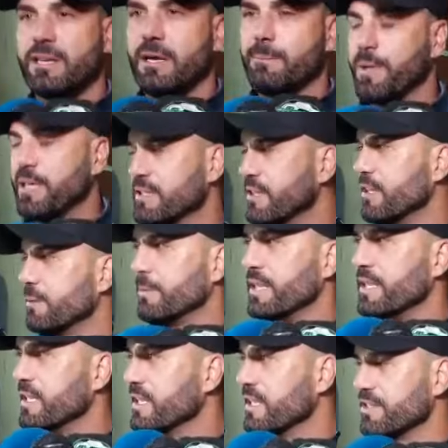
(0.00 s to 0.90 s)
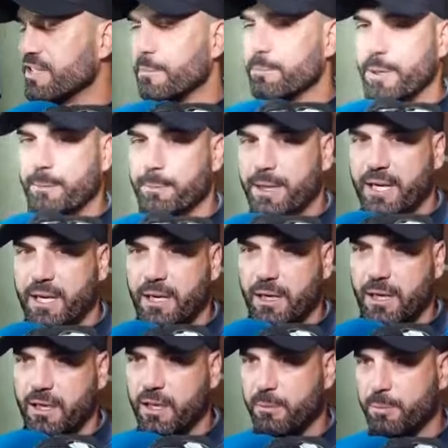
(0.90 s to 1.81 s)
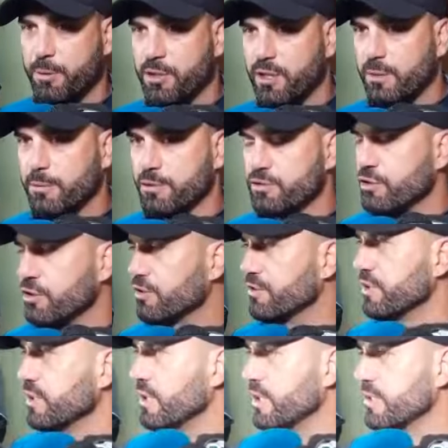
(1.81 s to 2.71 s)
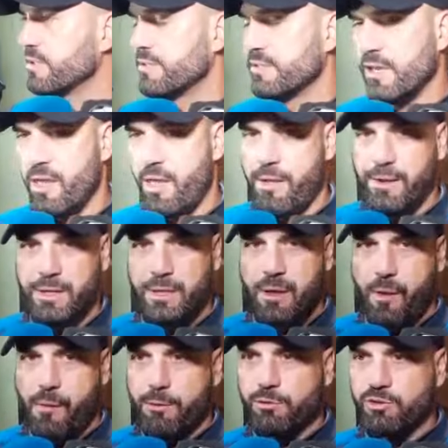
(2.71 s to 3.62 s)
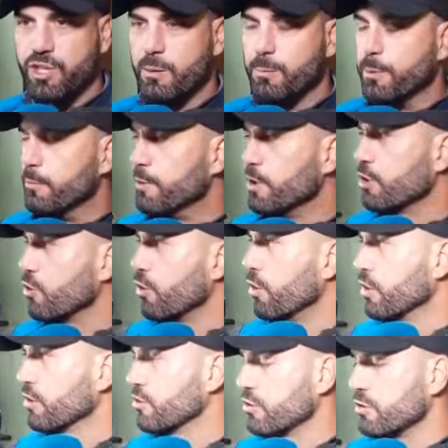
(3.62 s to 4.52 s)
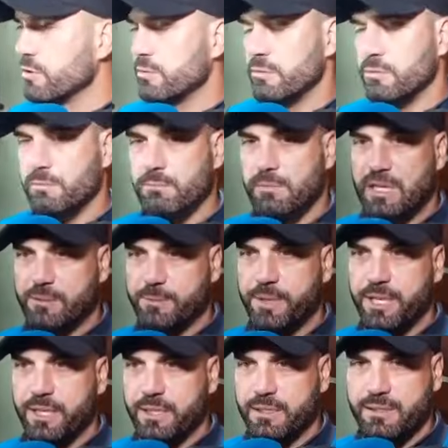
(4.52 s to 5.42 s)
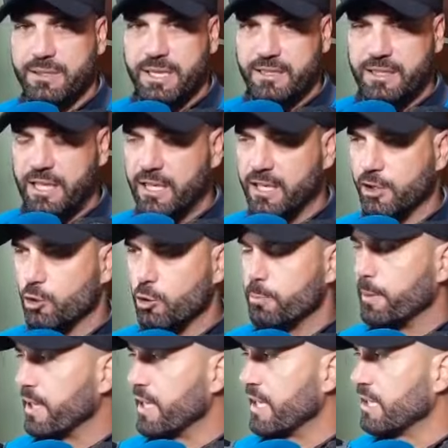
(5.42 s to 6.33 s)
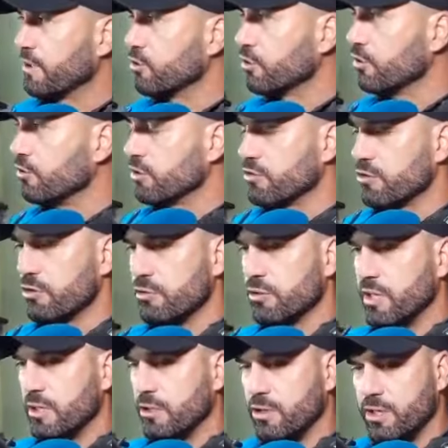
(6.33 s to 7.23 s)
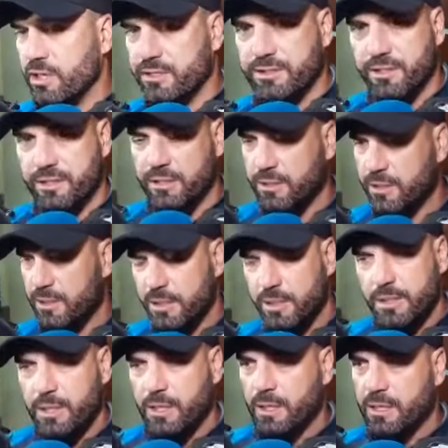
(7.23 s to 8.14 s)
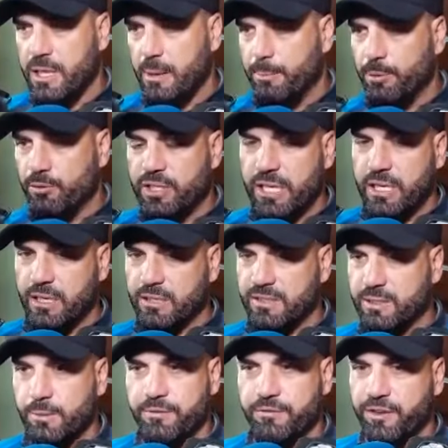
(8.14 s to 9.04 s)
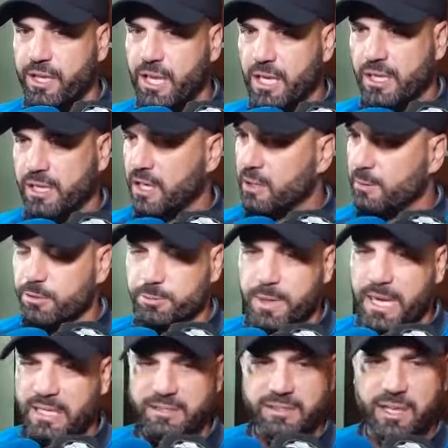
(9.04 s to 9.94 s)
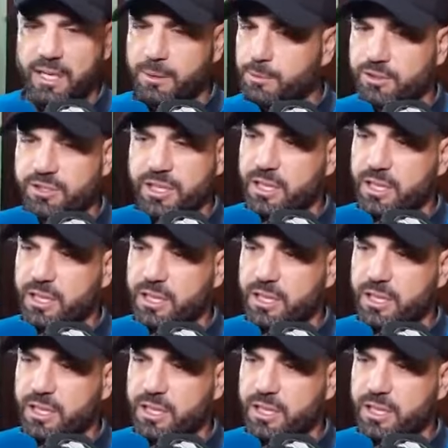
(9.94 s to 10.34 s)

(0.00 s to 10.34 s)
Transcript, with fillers: A partir de mañana ya preparar el equipo. Tenemos dos días, un tiempo muy corto, más bien tratar de recuperar a todos nuestros jugadores y, y apuntar a la semifinal. Queremos más, queremos seguir